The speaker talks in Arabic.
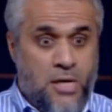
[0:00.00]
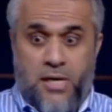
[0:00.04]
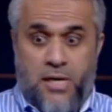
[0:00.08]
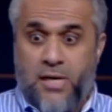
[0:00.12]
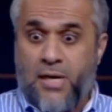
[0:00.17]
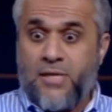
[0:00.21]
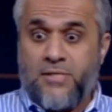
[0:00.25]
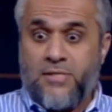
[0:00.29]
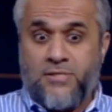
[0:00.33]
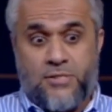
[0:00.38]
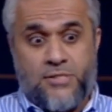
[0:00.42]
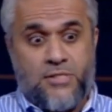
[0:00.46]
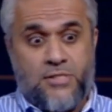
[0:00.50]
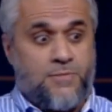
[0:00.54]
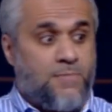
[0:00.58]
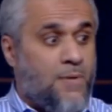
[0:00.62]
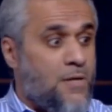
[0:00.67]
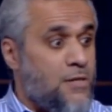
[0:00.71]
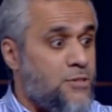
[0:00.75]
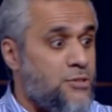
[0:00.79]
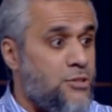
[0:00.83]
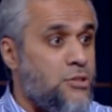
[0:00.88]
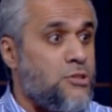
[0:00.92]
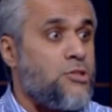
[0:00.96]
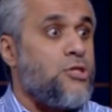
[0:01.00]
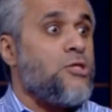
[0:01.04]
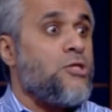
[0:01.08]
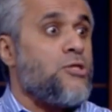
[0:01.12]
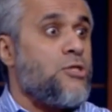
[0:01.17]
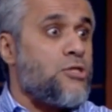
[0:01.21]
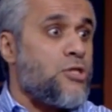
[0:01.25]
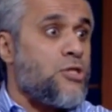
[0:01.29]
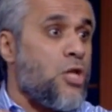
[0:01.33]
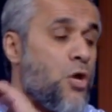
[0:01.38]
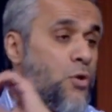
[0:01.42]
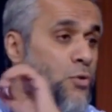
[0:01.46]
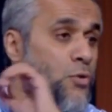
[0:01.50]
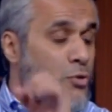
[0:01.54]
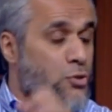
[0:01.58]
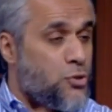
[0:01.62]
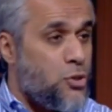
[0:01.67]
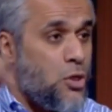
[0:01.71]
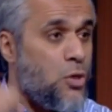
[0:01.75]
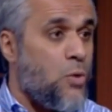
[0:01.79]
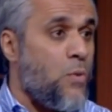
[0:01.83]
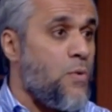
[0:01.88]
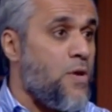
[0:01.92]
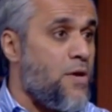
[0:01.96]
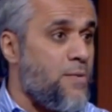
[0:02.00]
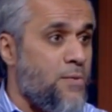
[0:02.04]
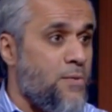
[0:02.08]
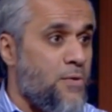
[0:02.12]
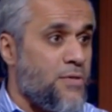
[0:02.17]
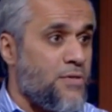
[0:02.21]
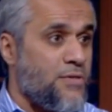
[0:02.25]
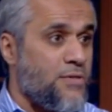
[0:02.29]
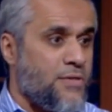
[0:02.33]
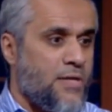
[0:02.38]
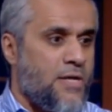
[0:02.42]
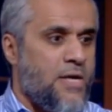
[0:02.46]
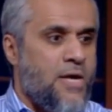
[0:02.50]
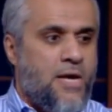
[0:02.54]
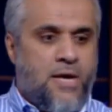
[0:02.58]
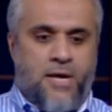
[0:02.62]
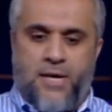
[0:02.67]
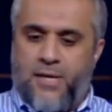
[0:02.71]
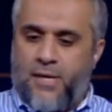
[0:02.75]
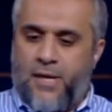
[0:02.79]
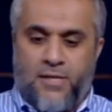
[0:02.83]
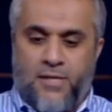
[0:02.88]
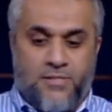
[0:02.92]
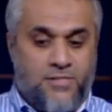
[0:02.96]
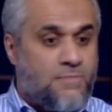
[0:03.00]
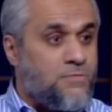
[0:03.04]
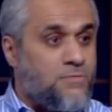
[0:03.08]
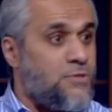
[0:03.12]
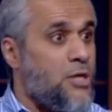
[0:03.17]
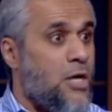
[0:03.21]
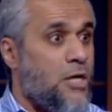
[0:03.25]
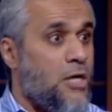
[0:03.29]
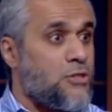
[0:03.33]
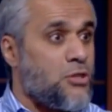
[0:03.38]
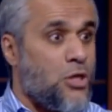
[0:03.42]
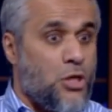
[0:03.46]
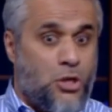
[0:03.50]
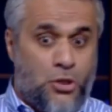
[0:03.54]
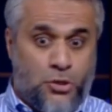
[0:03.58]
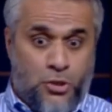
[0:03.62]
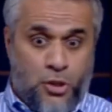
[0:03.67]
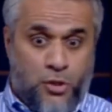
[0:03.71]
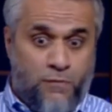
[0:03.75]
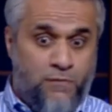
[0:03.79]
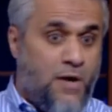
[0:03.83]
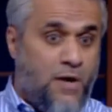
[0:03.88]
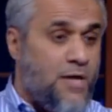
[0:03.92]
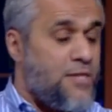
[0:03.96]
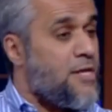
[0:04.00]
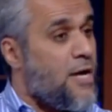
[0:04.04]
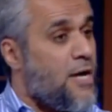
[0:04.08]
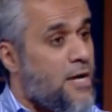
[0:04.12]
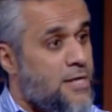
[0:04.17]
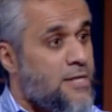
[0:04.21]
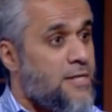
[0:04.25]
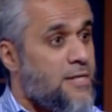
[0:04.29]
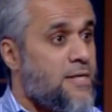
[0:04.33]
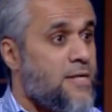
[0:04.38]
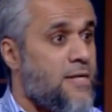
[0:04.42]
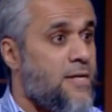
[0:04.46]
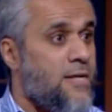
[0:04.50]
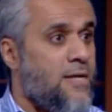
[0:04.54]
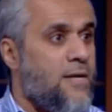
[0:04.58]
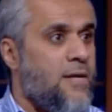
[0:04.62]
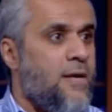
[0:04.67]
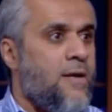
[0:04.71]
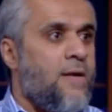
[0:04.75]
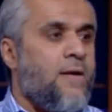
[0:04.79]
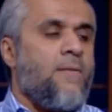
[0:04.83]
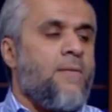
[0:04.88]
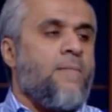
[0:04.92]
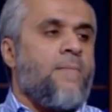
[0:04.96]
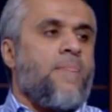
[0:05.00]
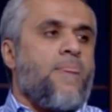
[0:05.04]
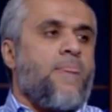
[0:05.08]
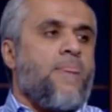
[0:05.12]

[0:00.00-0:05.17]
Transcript: يخلص الكيس بعدين يشيل الكيس الارض يشيله ويرميه ويقطه يخلص يمسك عصا يطق فيها تاي احنا نقصد هذه